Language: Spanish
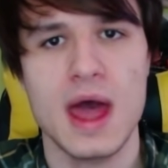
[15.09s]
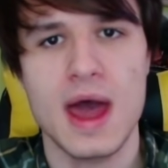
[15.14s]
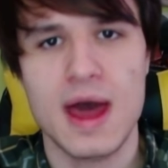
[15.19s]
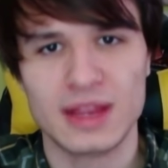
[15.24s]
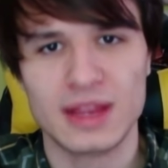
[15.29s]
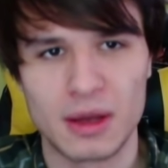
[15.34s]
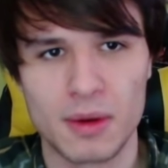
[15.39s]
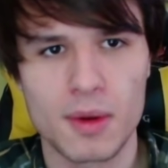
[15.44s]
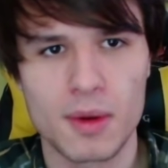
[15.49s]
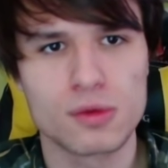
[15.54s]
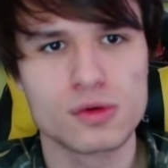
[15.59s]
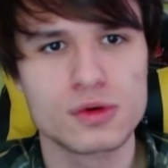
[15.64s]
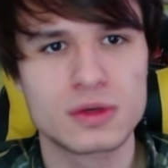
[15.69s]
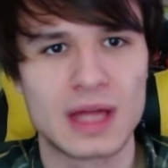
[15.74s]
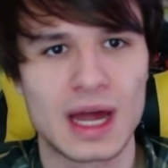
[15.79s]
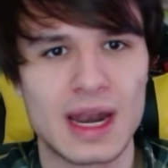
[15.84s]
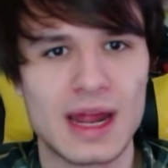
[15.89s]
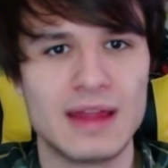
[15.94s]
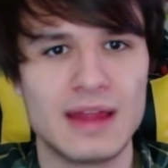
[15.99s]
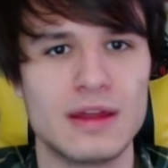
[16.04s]
También me
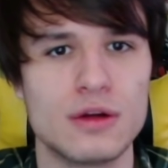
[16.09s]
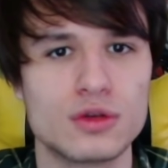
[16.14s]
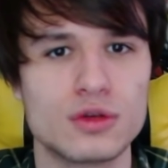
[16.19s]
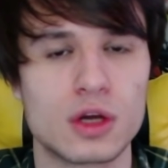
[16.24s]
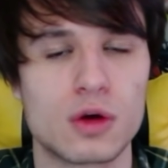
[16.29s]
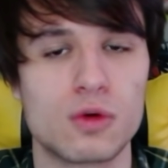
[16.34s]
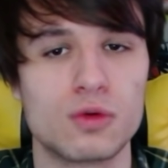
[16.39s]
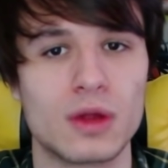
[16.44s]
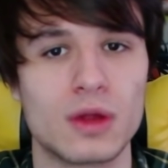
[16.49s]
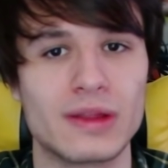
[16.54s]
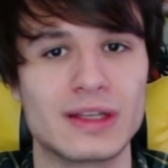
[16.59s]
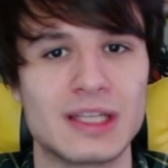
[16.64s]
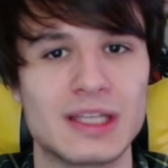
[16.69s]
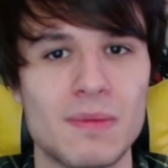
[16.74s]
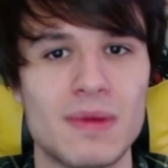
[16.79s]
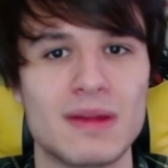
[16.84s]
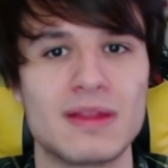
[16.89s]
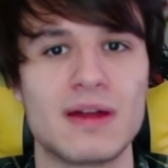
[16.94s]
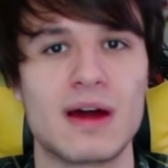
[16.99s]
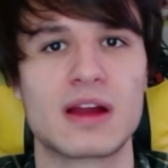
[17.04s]
gustaría decir un segundo antes de
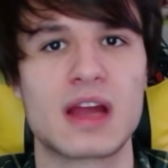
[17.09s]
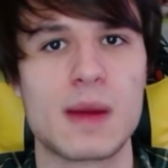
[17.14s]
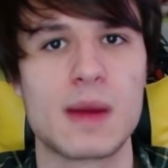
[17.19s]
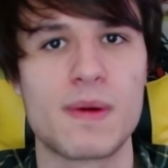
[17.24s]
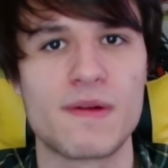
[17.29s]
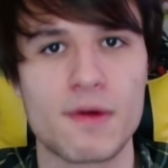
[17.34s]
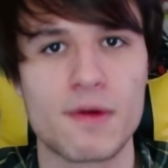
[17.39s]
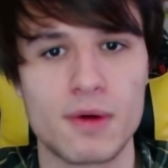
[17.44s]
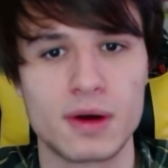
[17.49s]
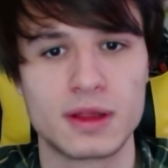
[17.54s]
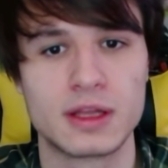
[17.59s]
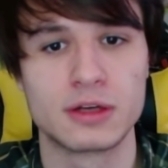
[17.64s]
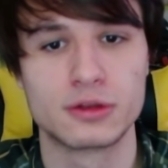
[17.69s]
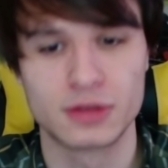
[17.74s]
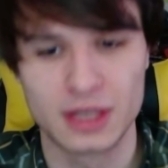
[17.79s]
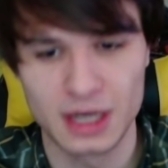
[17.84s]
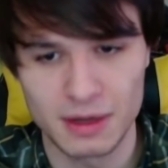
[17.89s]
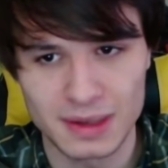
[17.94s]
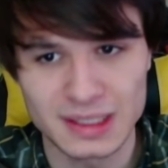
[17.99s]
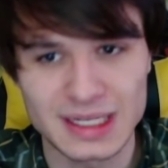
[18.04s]
empezar que por favor te
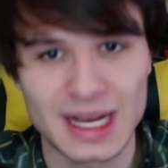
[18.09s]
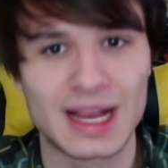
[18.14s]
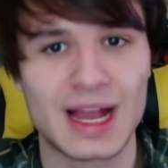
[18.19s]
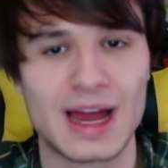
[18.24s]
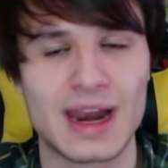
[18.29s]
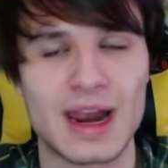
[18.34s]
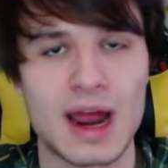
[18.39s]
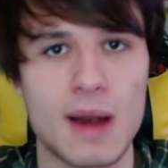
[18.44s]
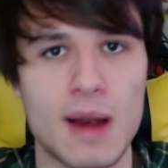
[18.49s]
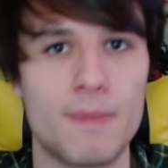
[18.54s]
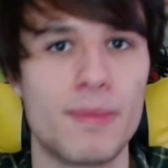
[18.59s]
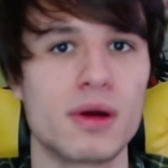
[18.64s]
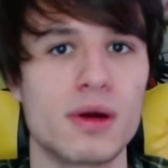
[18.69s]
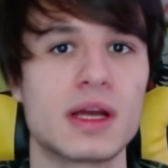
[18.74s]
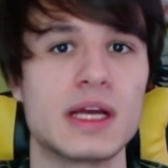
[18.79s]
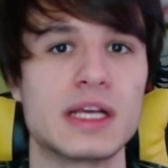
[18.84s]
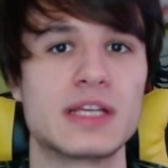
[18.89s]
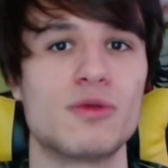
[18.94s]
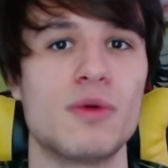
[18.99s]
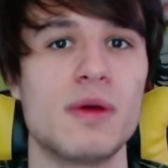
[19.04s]
suscribas al canal,
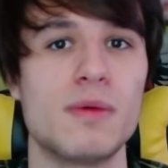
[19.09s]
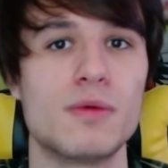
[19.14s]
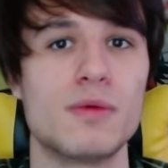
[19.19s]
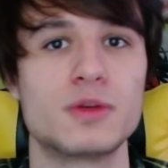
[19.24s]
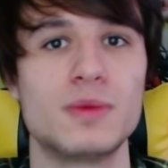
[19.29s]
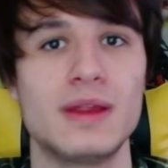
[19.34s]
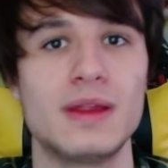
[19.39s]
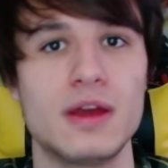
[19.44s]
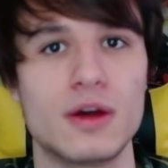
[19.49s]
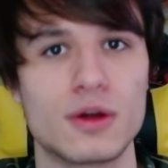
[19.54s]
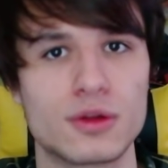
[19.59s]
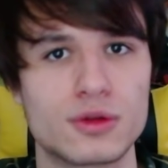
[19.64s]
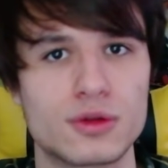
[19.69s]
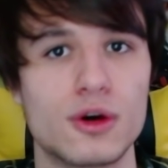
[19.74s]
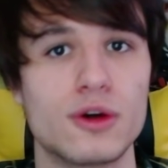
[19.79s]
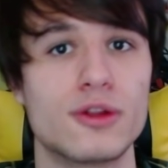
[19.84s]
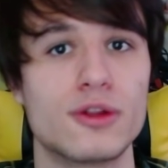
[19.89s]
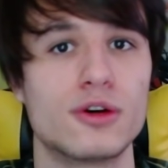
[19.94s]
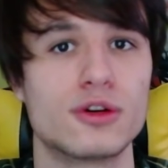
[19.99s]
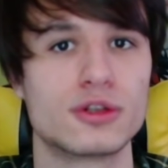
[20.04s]
porque subimos vídeo
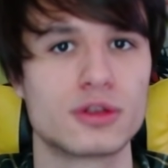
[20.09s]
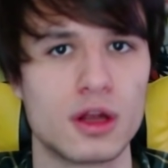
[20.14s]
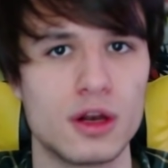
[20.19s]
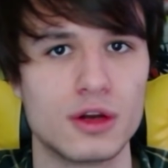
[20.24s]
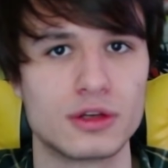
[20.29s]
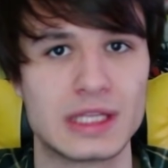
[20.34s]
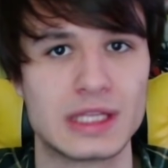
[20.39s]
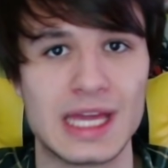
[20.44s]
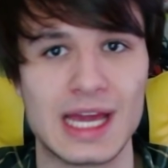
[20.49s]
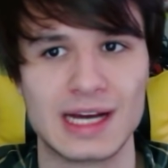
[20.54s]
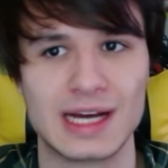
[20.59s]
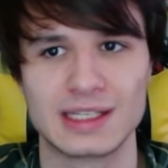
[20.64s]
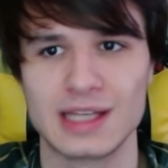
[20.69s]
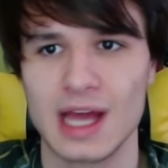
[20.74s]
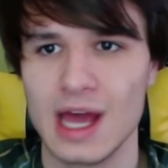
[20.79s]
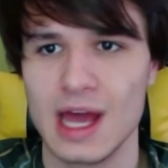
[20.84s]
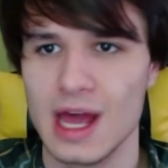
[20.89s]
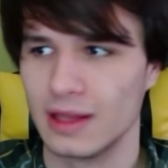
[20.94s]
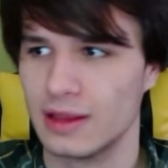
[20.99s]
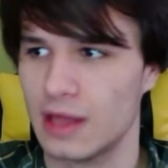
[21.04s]
todos los días,
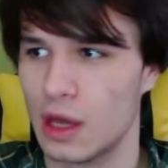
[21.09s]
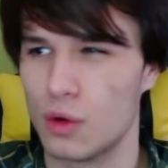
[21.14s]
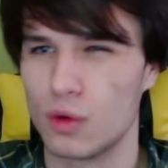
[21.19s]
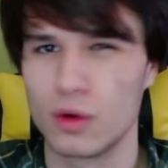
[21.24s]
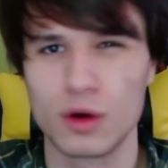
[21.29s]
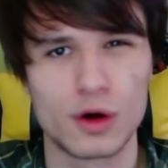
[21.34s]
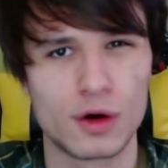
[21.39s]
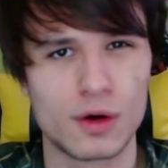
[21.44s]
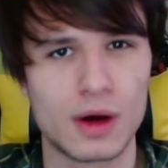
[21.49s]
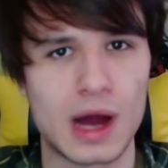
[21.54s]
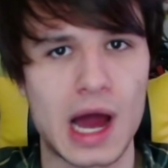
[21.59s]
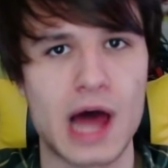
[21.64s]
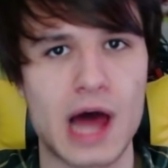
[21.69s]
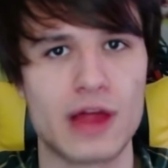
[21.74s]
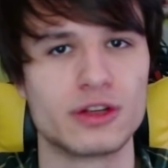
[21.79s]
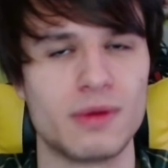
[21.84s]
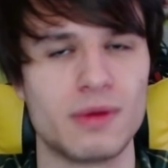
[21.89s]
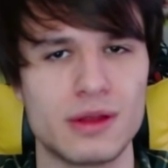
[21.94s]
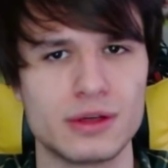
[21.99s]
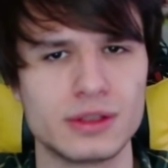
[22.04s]
de uno a dos
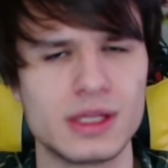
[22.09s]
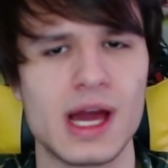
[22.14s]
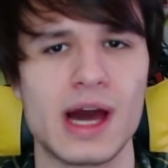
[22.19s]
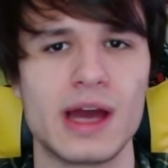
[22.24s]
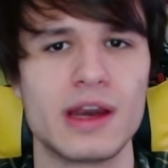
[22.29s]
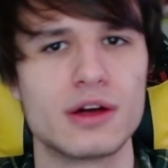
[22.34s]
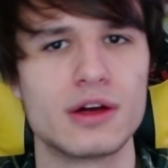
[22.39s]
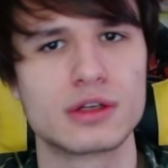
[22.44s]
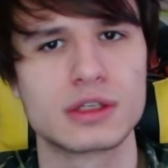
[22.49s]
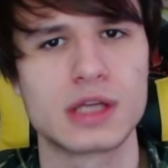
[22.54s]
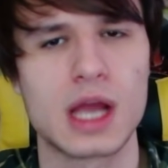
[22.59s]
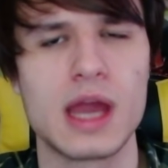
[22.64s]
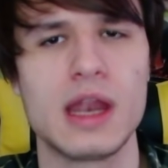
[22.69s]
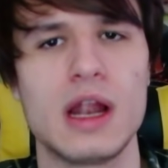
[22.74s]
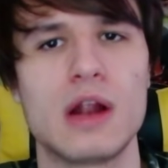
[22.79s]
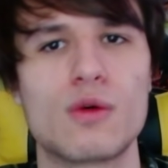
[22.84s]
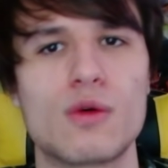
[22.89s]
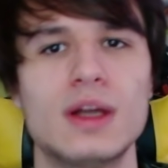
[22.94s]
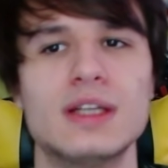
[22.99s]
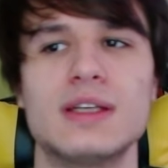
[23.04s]
vídeos diarios, en el
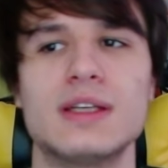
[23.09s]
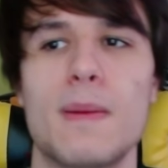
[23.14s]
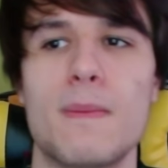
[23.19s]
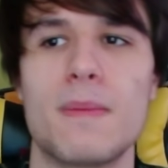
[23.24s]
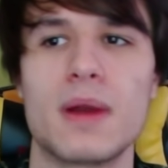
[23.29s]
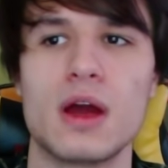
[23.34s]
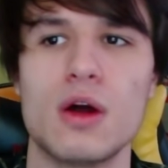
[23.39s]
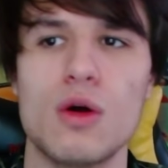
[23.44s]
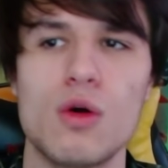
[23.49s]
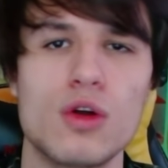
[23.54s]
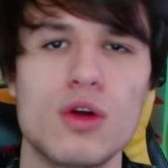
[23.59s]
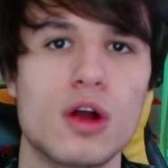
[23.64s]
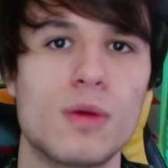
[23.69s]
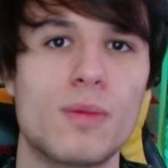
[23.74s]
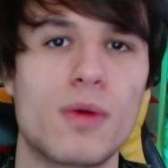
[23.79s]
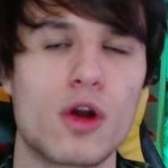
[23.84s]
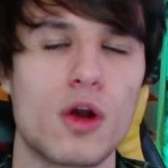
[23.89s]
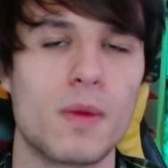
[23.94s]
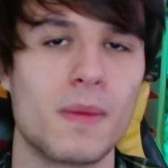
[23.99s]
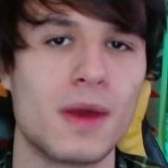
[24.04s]
cual siempre uno por
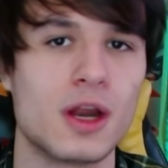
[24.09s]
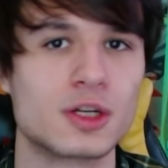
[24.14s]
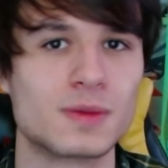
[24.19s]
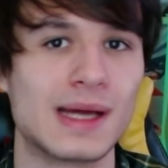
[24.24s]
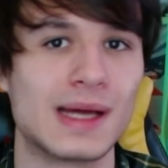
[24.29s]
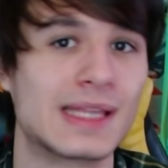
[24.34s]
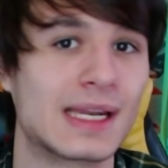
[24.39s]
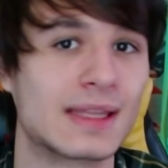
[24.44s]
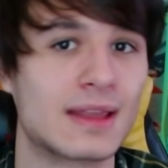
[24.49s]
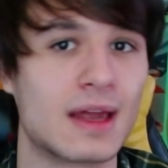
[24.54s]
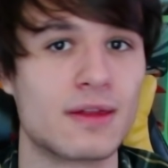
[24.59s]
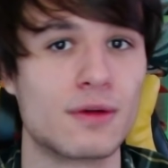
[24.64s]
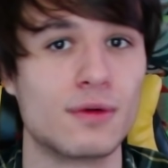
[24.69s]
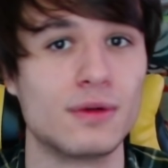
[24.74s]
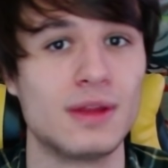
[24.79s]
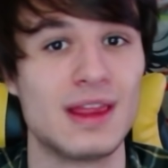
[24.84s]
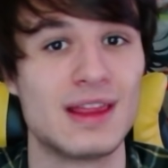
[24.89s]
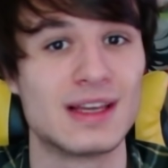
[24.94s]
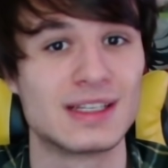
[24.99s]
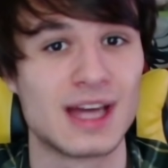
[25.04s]
lo menos va a tratar de
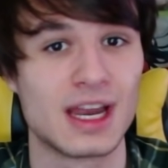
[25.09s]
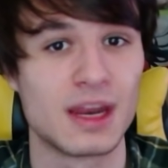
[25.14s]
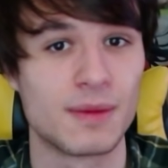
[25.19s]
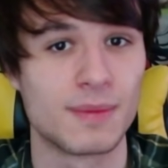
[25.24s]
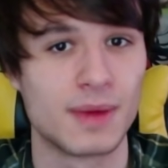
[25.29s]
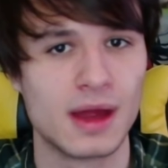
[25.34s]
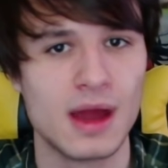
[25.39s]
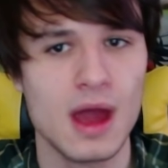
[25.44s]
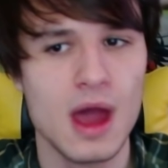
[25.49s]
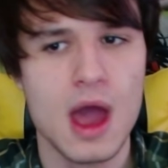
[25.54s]
noticias de anime.